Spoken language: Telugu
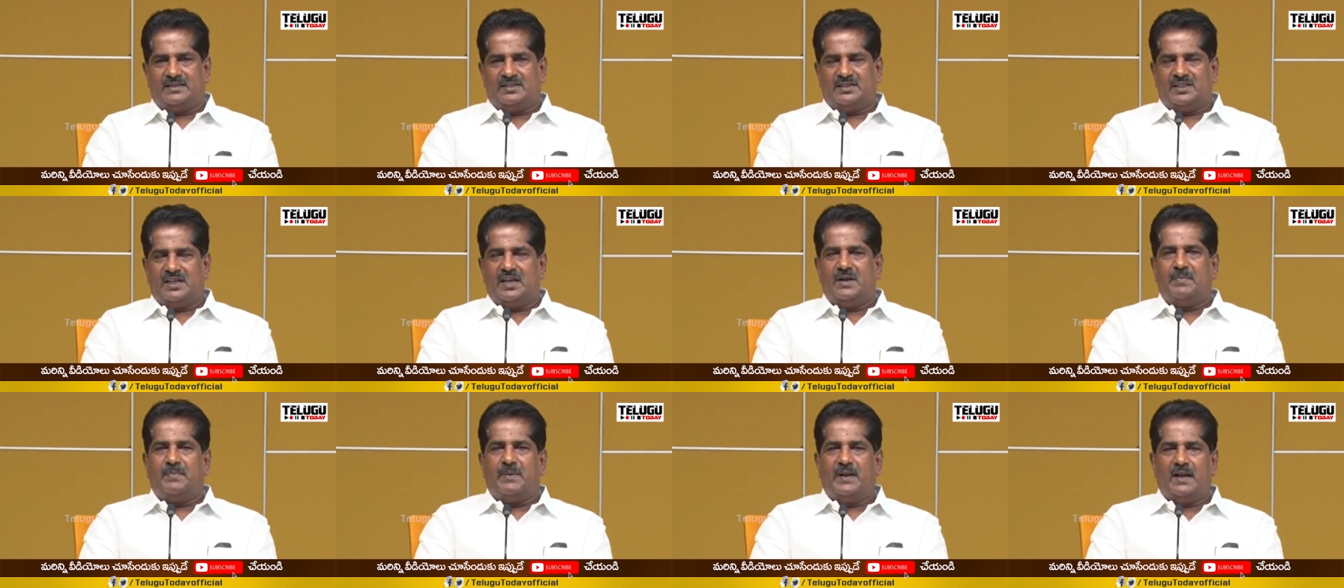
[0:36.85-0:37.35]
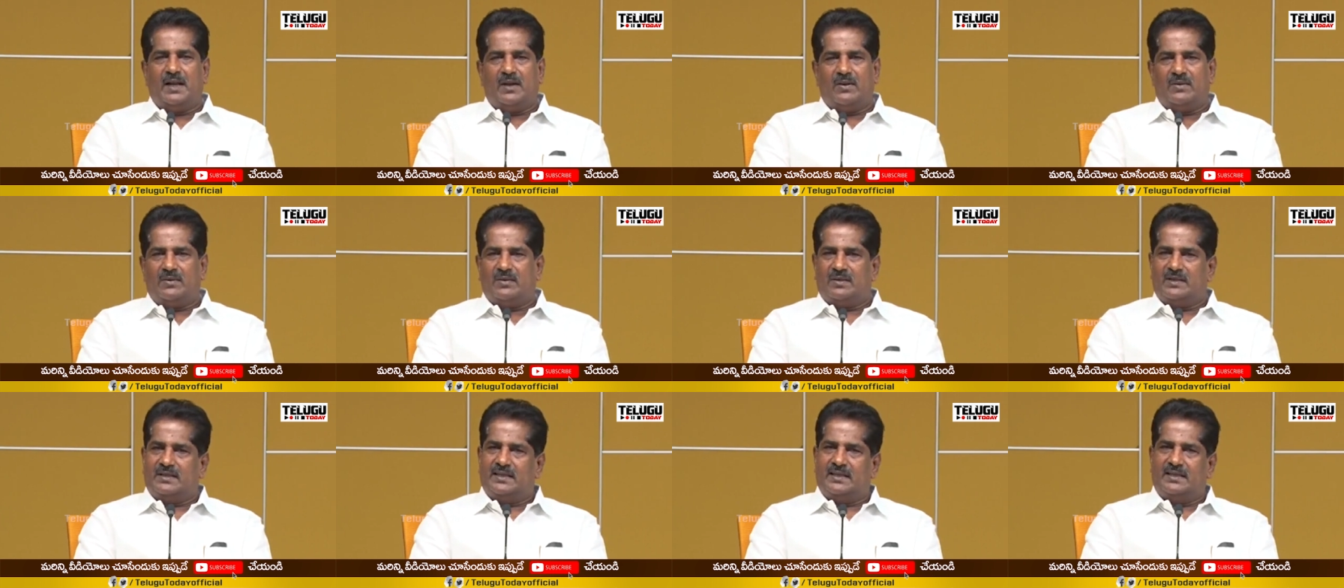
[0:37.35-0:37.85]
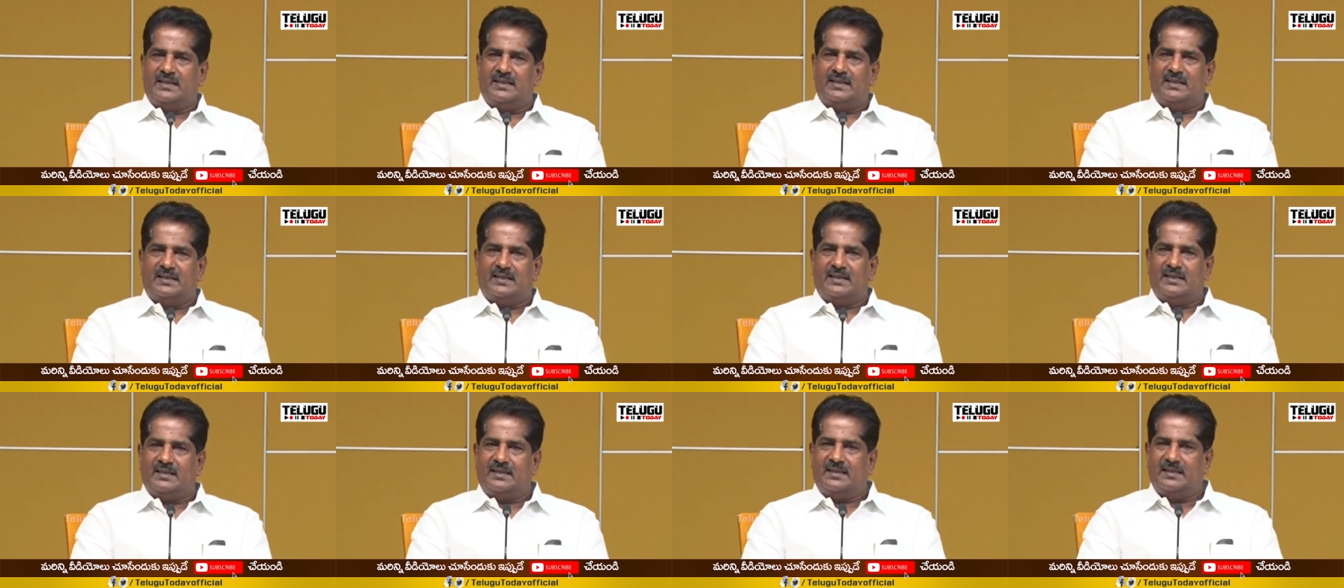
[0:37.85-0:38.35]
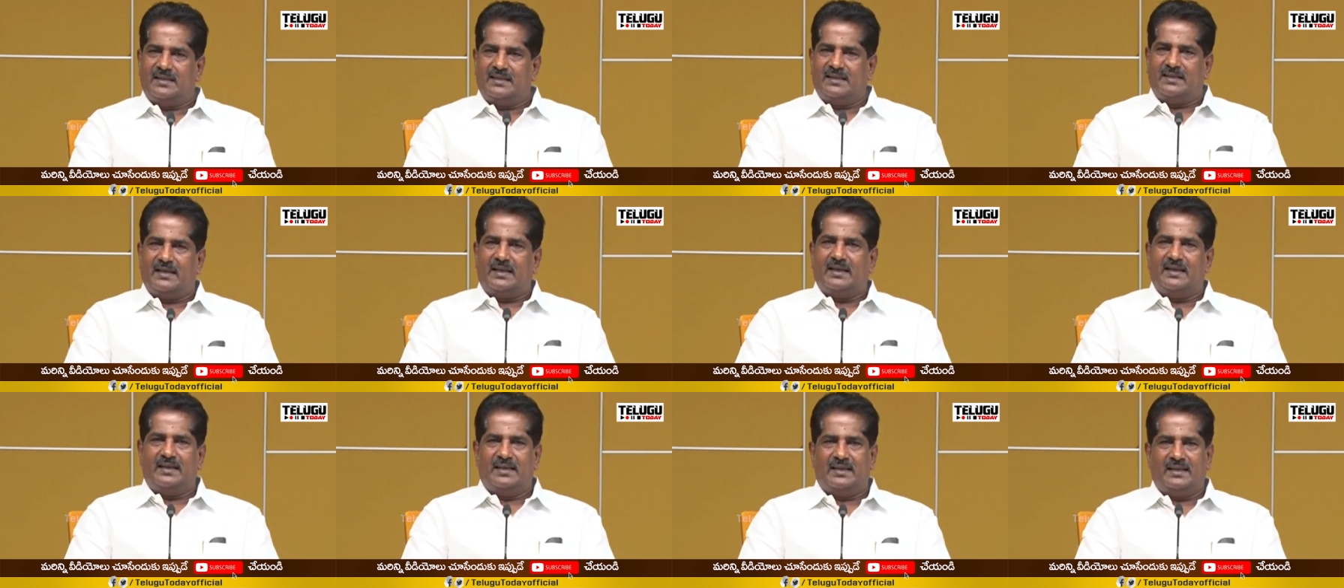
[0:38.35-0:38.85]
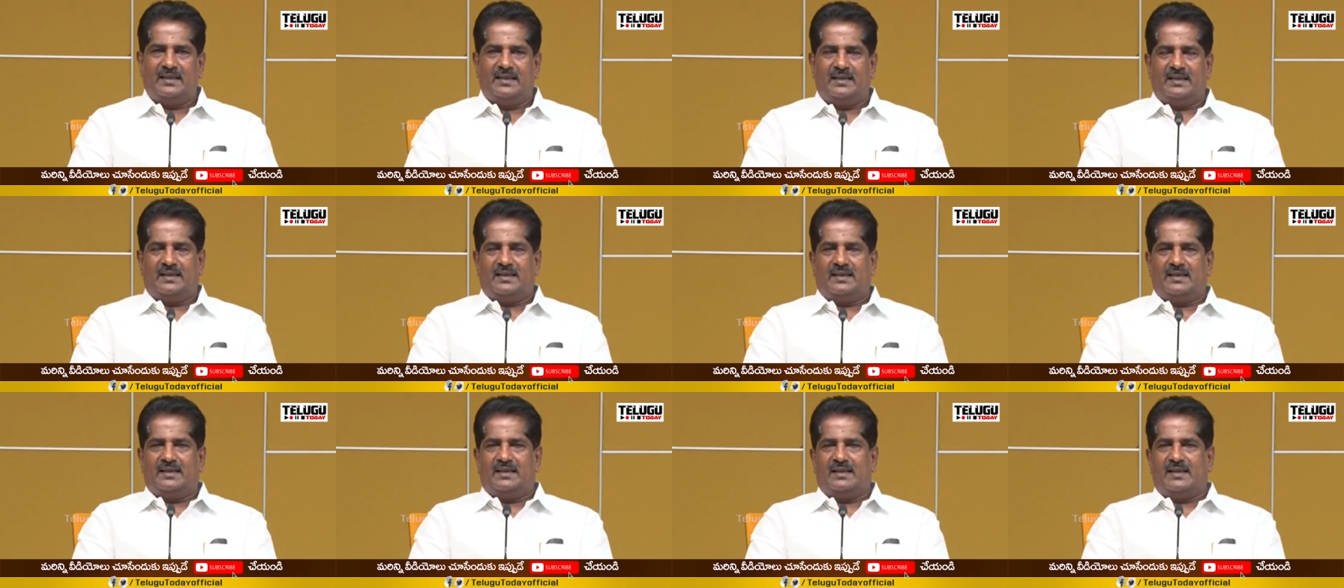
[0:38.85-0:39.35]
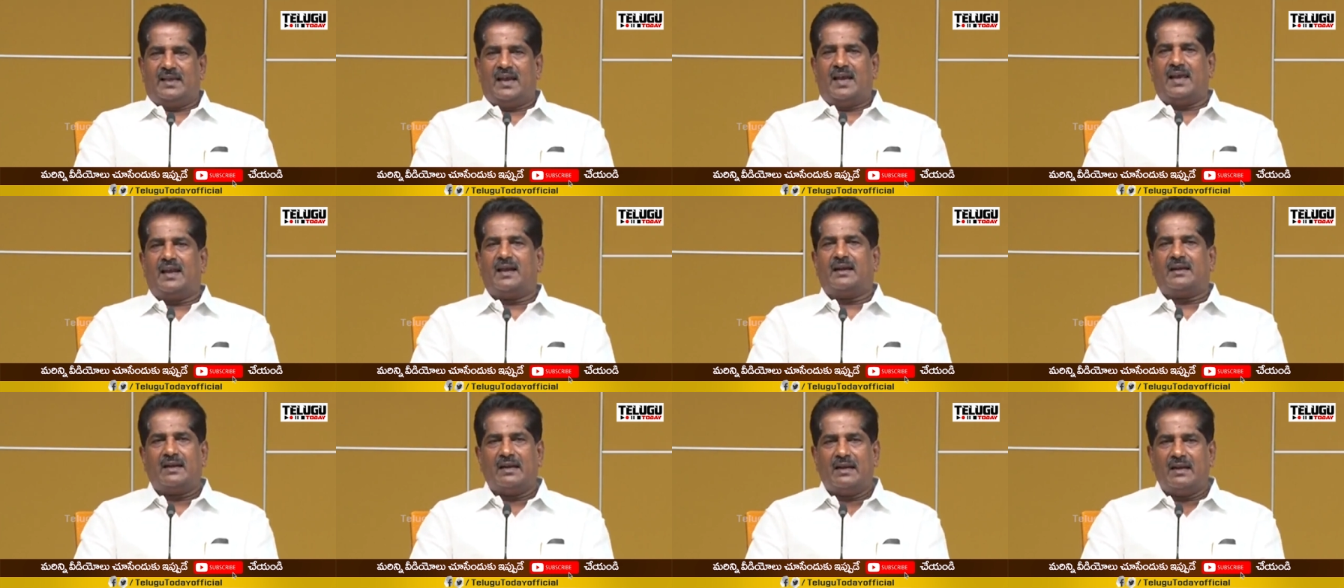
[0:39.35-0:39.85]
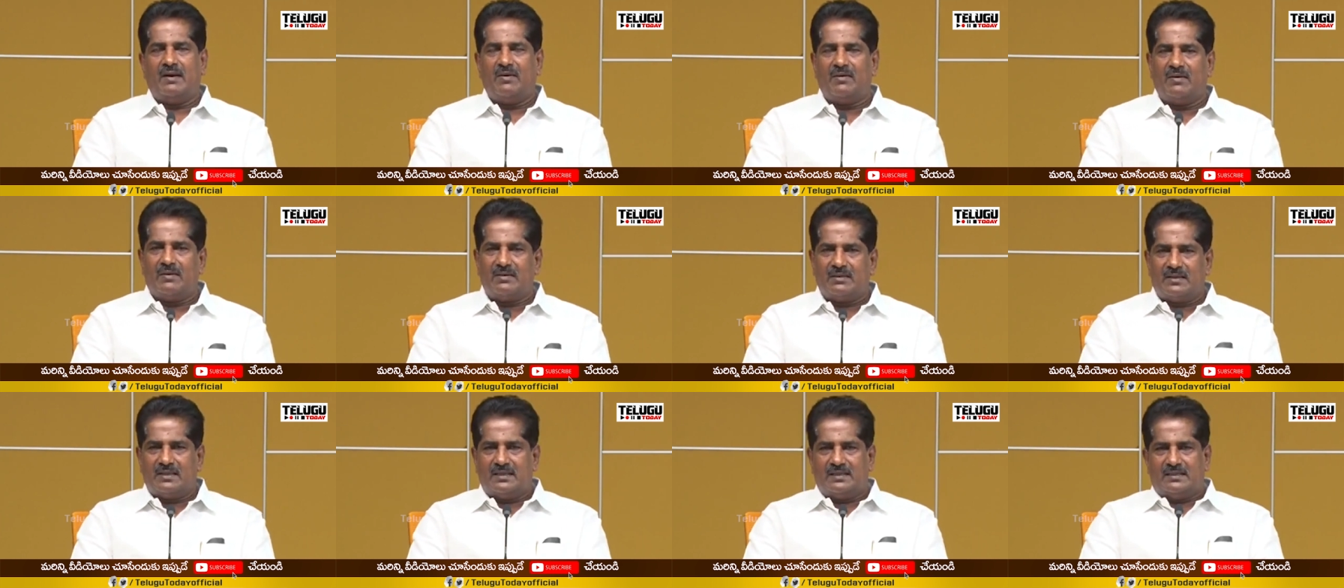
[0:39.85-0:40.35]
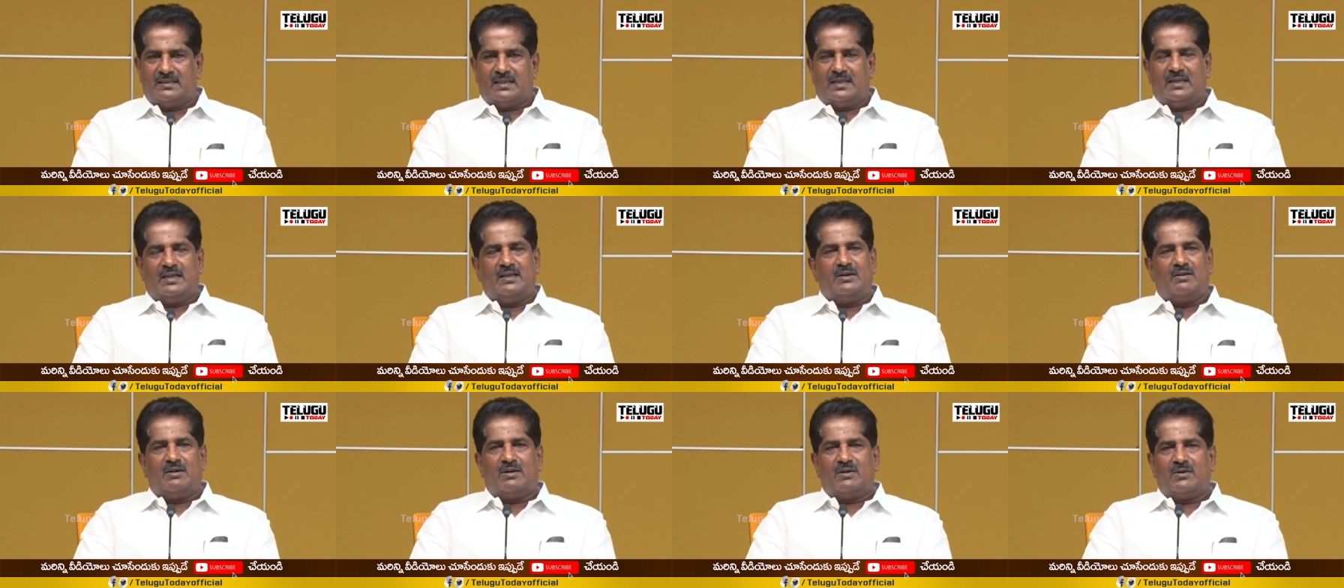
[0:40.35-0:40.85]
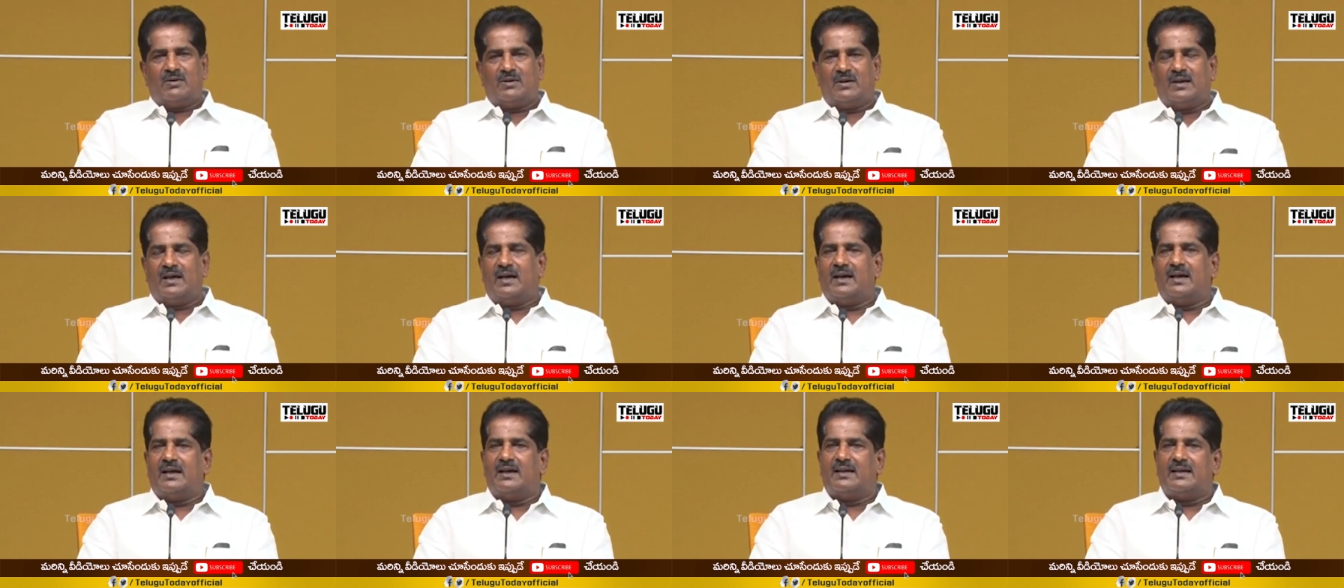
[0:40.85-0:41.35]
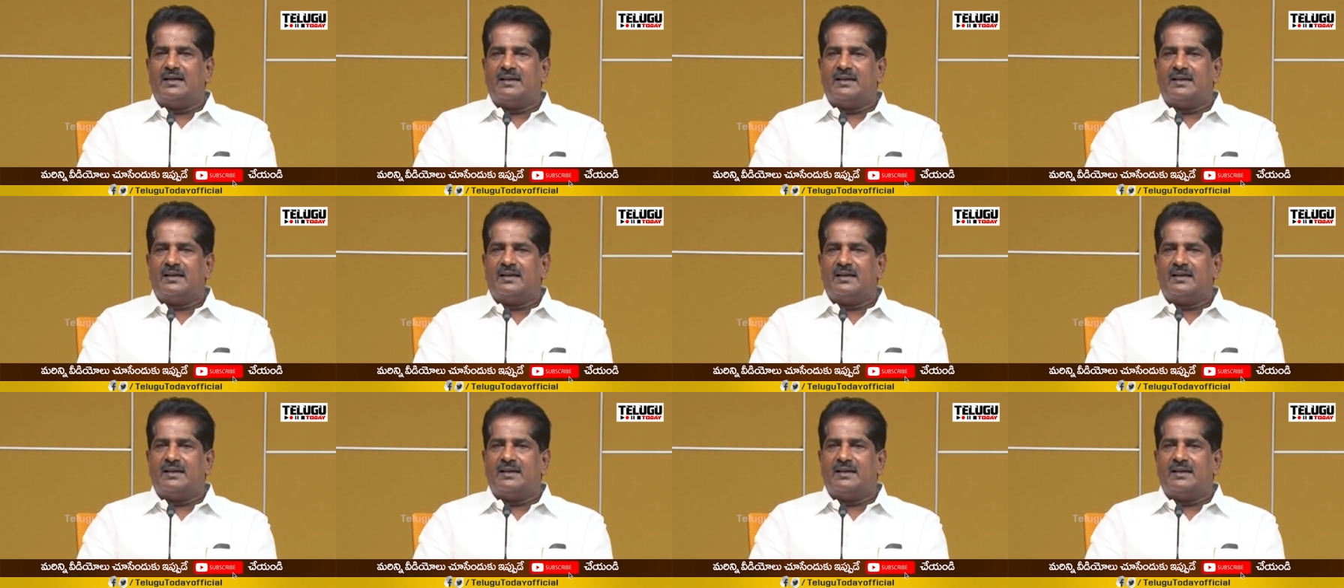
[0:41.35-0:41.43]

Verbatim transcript: షేప్ ఎలా ఉంటుంది దాని క్యారెక్టర్ ఎలా ఉంటుందని తెలియని వాళ్ళు కూడా